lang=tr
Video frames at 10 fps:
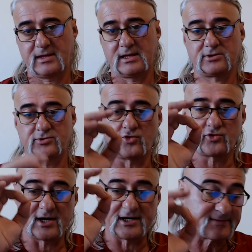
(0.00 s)

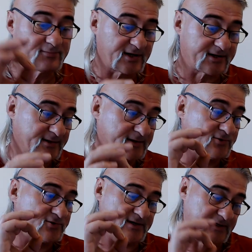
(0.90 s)
Doğurganlık bu da kadınlar
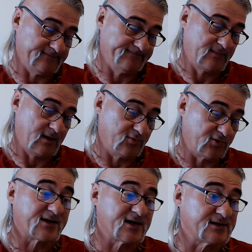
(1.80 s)
üzerinde yani. Bu da
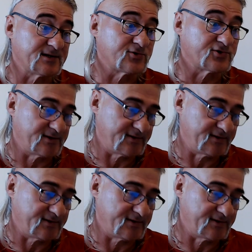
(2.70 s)
kadınlar üzerinde.